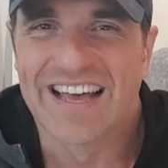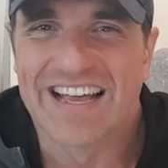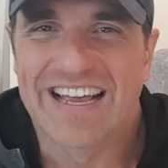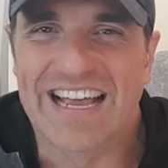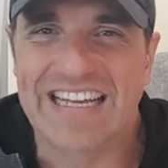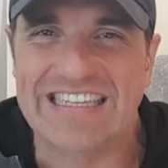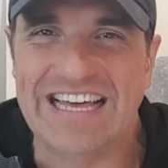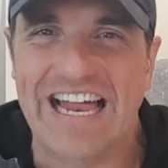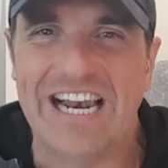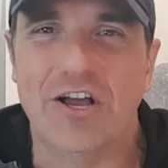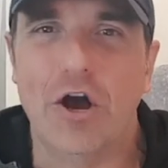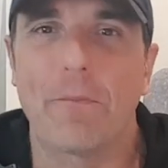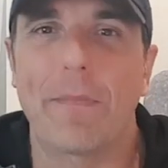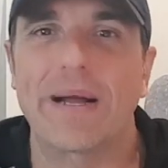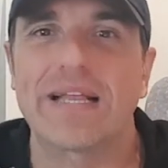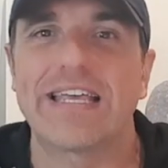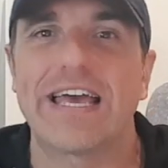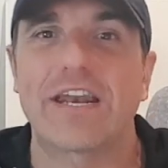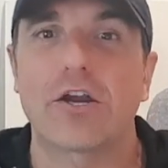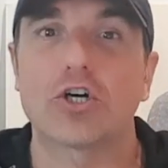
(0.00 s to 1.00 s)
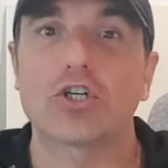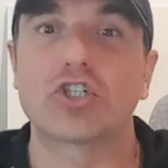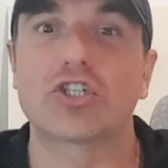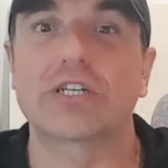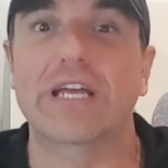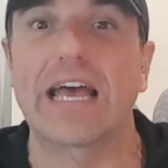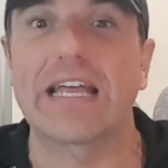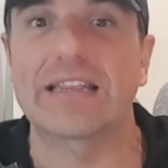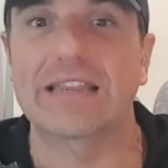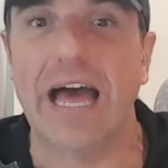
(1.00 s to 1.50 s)
¿Qué tal compañeros?
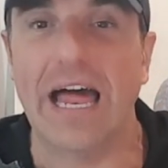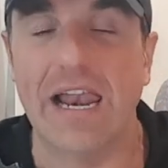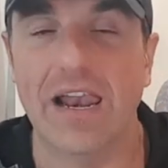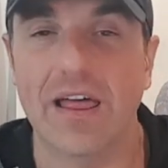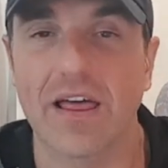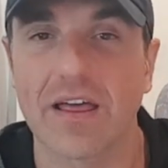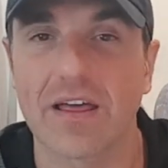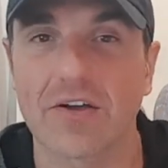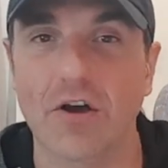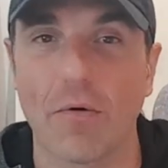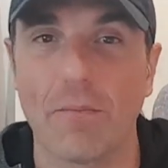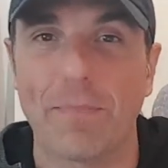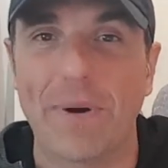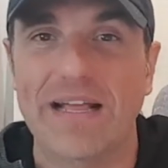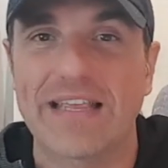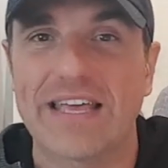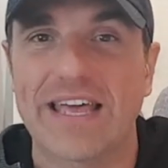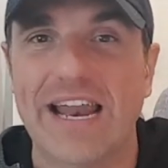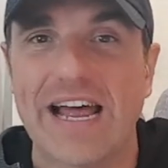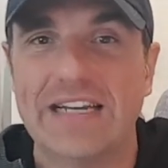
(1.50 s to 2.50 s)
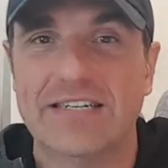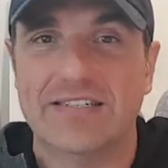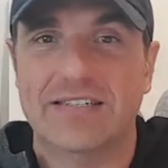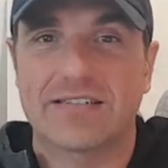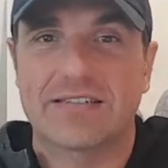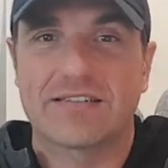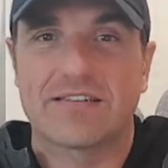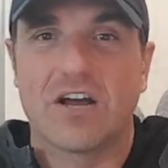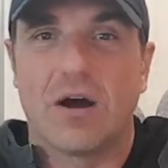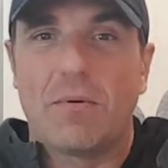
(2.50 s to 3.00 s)
¿Qué tal
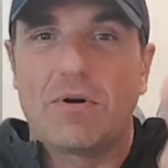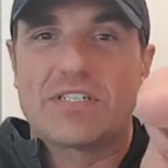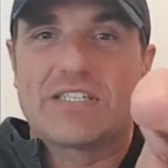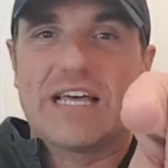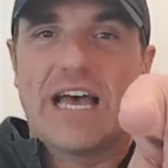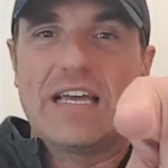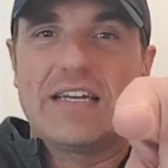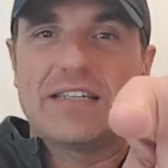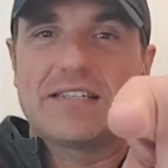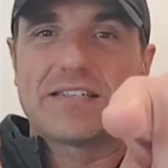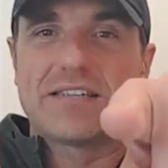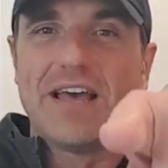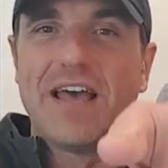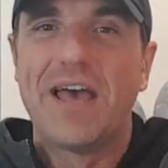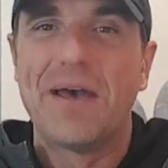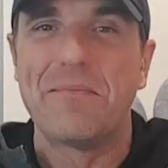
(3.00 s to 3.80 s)
compañeras? ¿Cómo estáis?